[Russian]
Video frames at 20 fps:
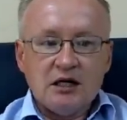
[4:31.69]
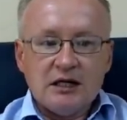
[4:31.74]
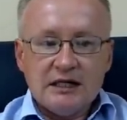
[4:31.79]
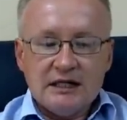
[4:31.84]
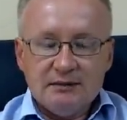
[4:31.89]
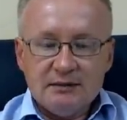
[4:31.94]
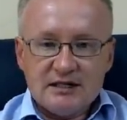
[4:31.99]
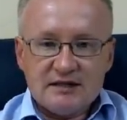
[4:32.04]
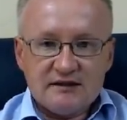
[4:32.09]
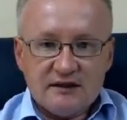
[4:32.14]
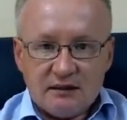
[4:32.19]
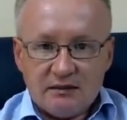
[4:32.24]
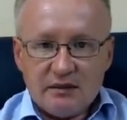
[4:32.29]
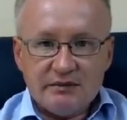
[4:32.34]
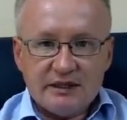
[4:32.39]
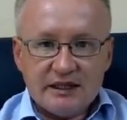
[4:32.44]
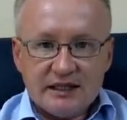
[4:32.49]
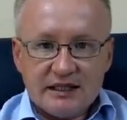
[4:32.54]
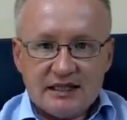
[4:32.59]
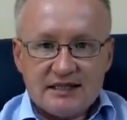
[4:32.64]
И мы с вами
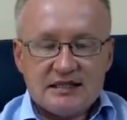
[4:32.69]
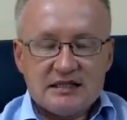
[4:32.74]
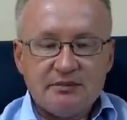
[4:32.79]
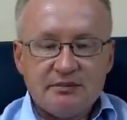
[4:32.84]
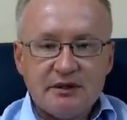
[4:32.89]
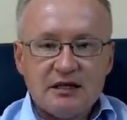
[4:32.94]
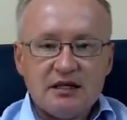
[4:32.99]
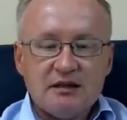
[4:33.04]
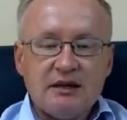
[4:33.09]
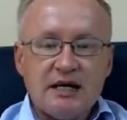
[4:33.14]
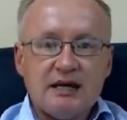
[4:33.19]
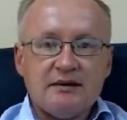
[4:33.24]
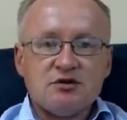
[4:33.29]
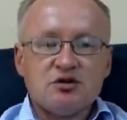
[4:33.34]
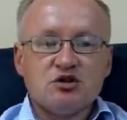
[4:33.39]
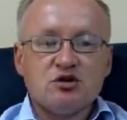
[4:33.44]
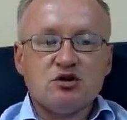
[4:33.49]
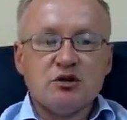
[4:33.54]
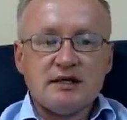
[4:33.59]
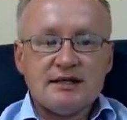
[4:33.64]
прекрасно понимаем,
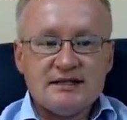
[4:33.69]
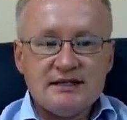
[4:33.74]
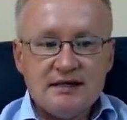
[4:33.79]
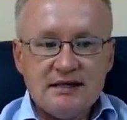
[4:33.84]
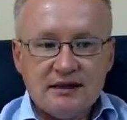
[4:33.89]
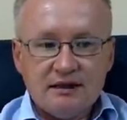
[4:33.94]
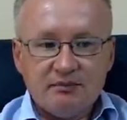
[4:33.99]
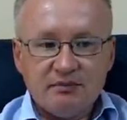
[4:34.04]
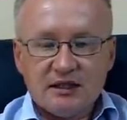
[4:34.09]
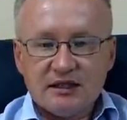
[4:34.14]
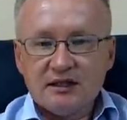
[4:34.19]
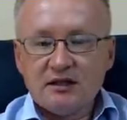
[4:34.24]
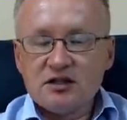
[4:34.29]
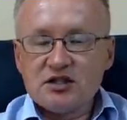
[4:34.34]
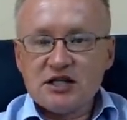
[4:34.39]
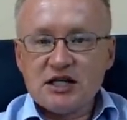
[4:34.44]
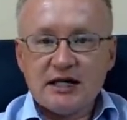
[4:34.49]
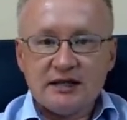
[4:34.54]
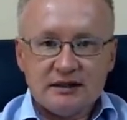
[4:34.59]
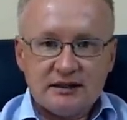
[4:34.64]
что Россия
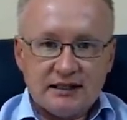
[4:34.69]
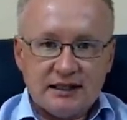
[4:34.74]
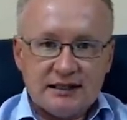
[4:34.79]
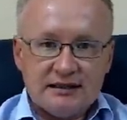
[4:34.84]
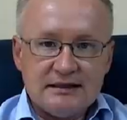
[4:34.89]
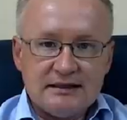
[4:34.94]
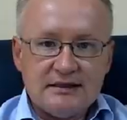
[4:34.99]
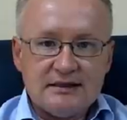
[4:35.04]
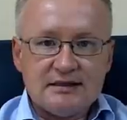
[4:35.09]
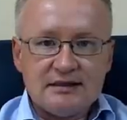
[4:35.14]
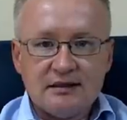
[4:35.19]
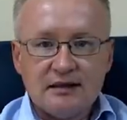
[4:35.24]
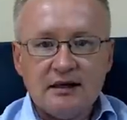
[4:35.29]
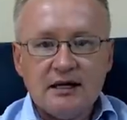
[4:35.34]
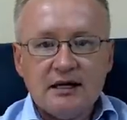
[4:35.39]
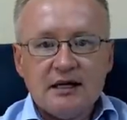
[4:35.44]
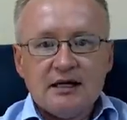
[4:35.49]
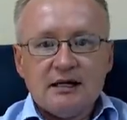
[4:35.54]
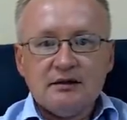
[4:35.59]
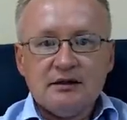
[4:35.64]
продолжает находиться
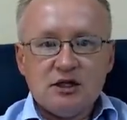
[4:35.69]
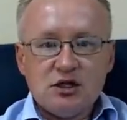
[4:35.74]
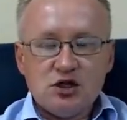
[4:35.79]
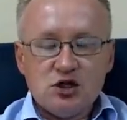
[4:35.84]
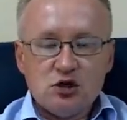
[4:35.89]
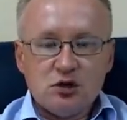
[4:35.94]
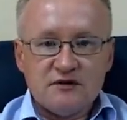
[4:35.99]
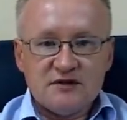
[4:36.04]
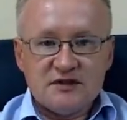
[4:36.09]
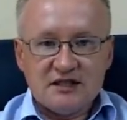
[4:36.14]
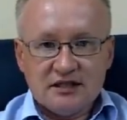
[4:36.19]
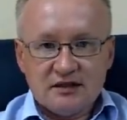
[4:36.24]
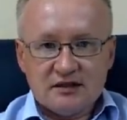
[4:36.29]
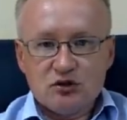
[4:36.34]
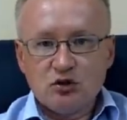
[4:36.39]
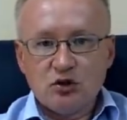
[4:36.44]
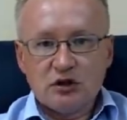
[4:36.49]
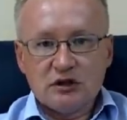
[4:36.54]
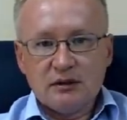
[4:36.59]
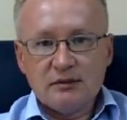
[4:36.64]
еще в
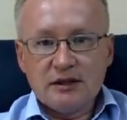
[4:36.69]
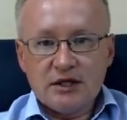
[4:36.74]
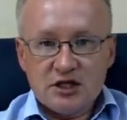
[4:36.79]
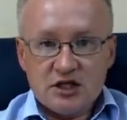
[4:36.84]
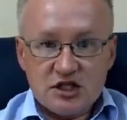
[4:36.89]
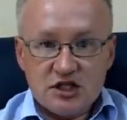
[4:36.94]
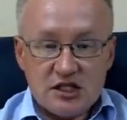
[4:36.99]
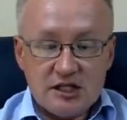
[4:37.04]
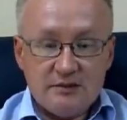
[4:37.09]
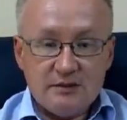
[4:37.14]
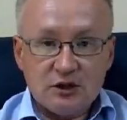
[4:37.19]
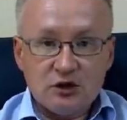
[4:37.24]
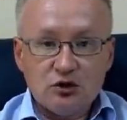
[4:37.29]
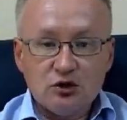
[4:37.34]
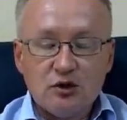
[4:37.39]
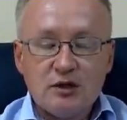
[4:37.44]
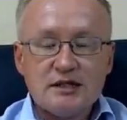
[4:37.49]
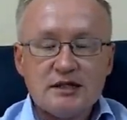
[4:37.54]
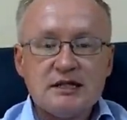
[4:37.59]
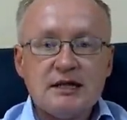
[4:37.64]
санкционном режиме,
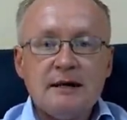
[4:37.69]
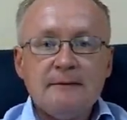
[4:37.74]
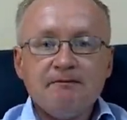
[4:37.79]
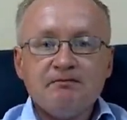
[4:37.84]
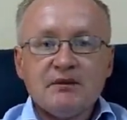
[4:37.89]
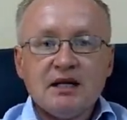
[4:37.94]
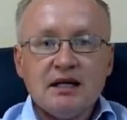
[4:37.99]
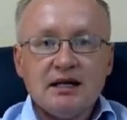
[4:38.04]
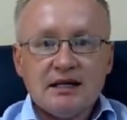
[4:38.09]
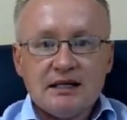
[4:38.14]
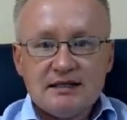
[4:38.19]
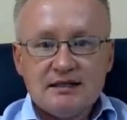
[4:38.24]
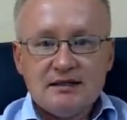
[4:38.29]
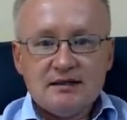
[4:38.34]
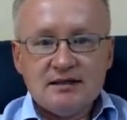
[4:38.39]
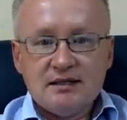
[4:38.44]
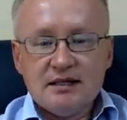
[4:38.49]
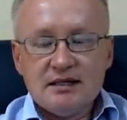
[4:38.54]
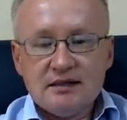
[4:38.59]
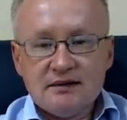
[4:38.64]
то есть а,
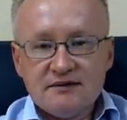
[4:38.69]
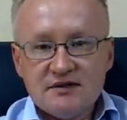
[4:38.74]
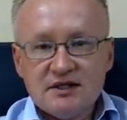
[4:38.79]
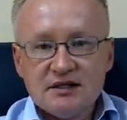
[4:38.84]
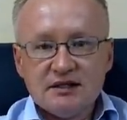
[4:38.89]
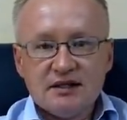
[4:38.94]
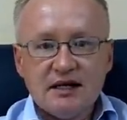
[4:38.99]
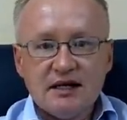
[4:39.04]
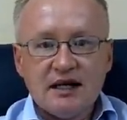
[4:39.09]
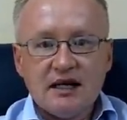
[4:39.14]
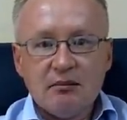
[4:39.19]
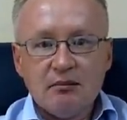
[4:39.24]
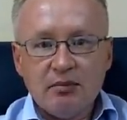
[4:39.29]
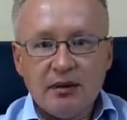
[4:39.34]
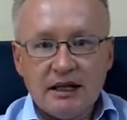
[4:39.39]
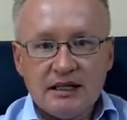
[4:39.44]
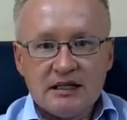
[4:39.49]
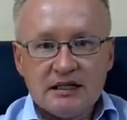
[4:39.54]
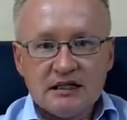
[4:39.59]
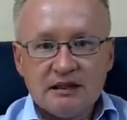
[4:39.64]
российские нефтяные
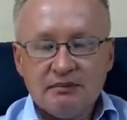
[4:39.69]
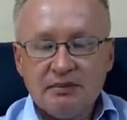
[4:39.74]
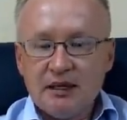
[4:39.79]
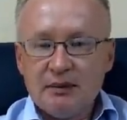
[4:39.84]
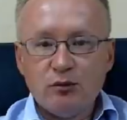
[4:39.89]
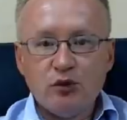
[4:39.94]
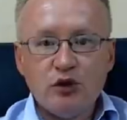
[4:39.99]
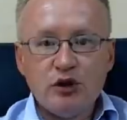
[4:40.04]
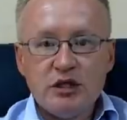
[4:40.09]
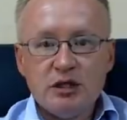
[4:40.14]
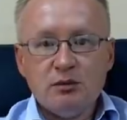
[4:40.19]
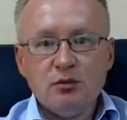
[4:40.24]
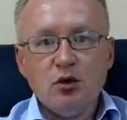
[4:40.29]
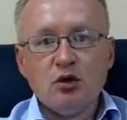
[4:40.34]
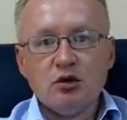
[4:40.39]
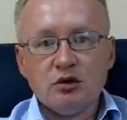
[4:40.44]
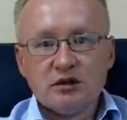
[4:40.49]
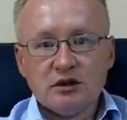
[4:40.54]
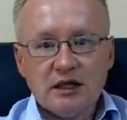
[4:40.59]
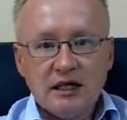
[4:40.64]
компании напрямую не
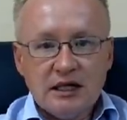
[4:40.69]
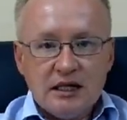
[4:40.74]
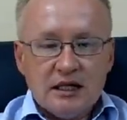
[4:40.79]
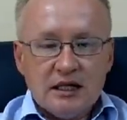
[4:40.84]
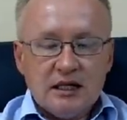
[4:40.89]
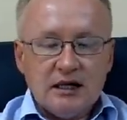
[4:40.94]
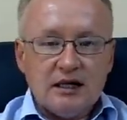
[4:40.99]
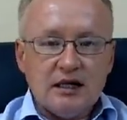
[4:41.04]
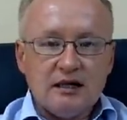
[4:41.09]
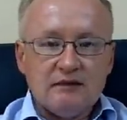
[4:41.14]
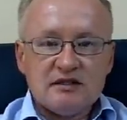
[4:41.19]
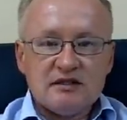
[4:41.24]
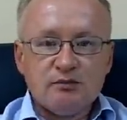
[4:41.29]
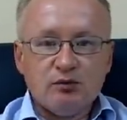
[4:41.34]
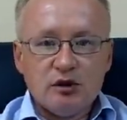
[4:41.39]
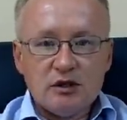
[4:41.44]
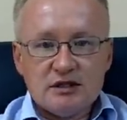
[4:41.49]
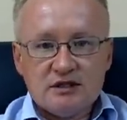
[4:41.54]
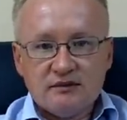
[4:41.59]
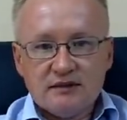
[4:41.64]
могут а,
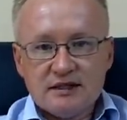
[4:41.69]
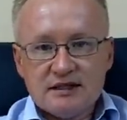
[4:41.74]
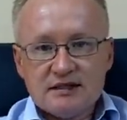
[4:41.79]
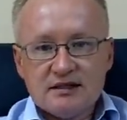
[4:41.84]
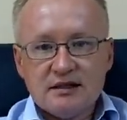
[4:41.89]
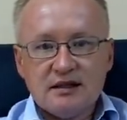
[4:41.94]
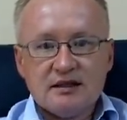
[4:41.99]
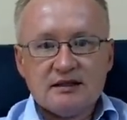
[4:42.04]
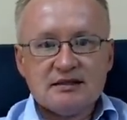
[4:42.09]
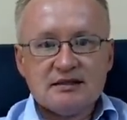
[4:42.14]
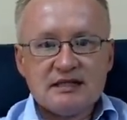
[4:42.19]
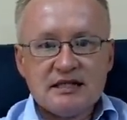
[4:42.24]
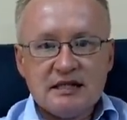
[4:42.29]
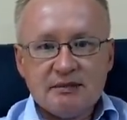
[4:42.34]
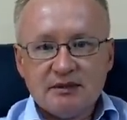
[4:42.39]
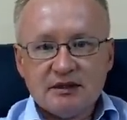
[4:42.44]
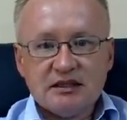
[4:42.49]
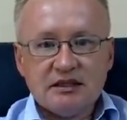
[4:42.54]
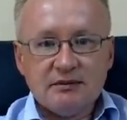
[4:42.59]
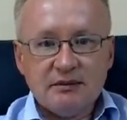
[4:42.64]
воспользоваться
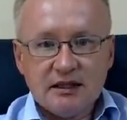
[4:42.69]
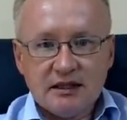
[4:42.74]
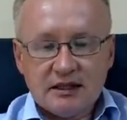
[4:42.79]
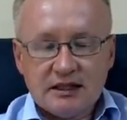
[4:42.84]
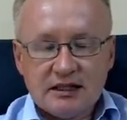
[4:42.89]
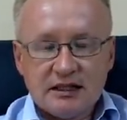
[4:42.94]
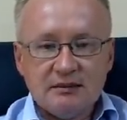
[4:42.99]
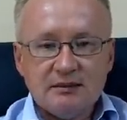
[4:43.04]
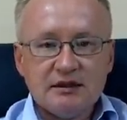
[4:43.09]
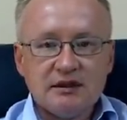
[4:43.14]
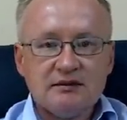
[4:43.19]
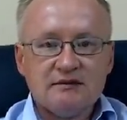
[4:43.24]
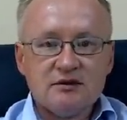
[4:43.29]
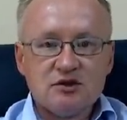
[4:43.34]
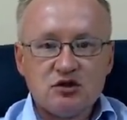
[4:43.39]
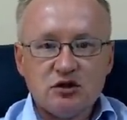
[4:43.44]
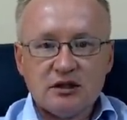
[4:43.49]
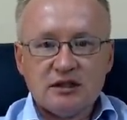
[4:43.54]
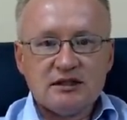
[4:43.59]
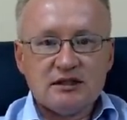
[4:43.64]
западными какими-то
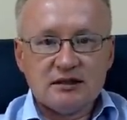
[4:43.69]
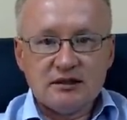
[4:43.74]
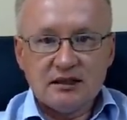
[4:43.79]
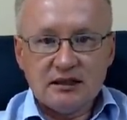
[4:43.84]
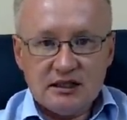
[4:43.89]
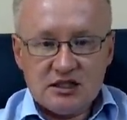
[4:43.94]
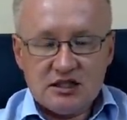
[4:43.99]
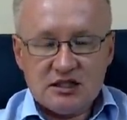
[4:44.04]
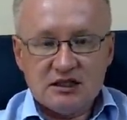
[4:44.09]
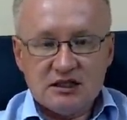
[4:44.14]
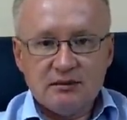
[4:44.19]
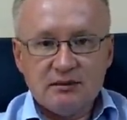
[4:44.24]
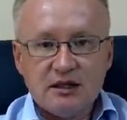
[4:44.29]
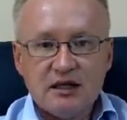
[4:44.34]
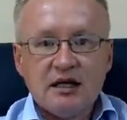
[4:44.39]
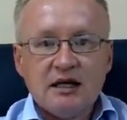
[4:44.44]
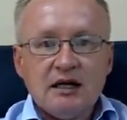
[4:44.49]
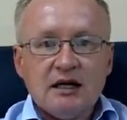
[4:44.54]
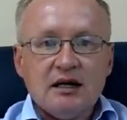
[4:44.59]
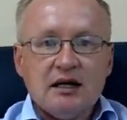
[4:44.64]

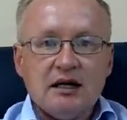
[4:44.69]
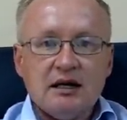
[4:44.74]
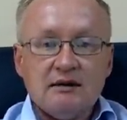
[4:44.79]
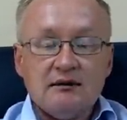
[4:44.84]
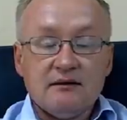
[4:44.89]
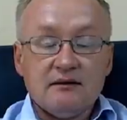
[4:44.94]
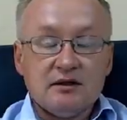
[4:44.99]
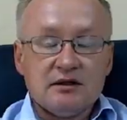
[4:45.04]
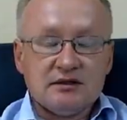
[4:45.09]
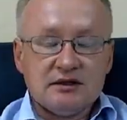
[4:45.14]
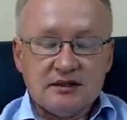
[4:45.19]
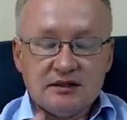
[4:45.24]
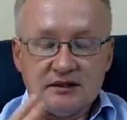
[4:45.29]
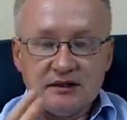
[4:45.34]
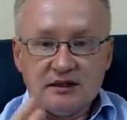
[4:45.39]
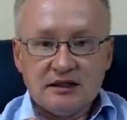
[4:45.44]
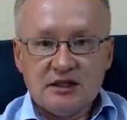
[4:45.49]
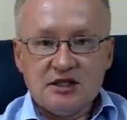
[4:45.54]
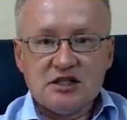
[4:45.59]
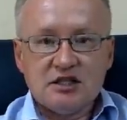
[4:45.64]
высокотехнологичными а,
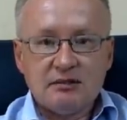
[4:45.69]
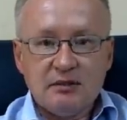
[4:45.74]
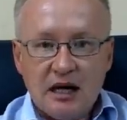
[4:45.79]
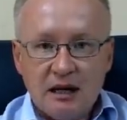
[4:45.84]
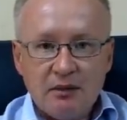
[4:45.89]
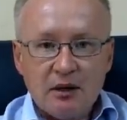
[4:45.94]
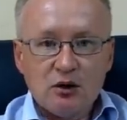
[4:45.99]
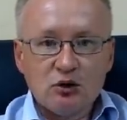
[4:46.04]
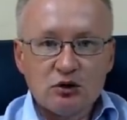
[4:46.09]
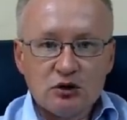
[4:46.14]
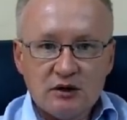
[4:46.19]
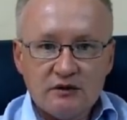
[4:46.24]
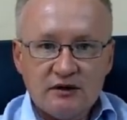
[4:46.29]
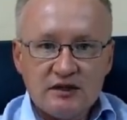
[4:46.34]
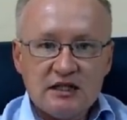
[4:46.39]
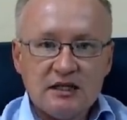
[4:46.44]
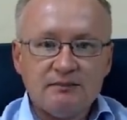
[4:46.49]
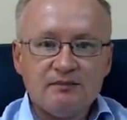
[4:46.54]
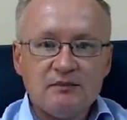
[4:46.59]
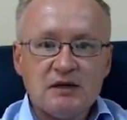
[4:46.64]
технологичным
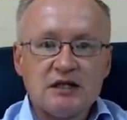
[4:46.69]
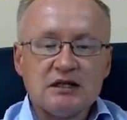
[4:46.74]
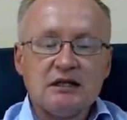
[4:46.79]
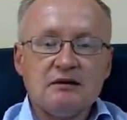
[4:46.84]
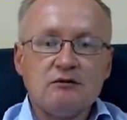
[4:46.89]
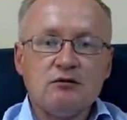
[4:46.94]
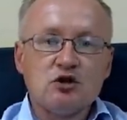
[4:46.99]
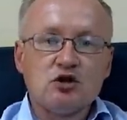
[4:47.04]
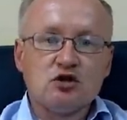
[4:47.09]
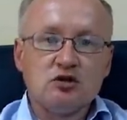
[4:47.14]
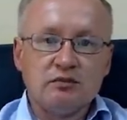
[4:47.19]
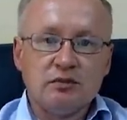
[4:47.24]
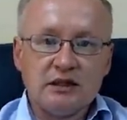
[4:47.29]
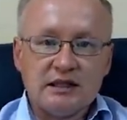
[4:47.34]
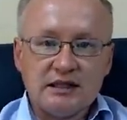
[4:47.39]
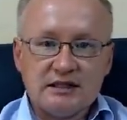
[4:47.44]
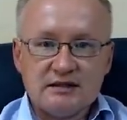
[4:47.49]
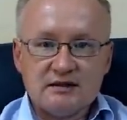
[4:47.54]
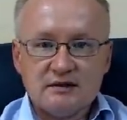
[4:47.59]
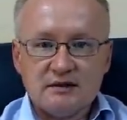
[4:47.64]
оборудованием для того, чтобы
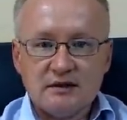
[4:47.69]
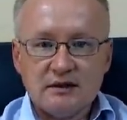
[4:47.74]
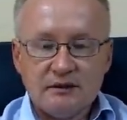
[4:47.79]
раз,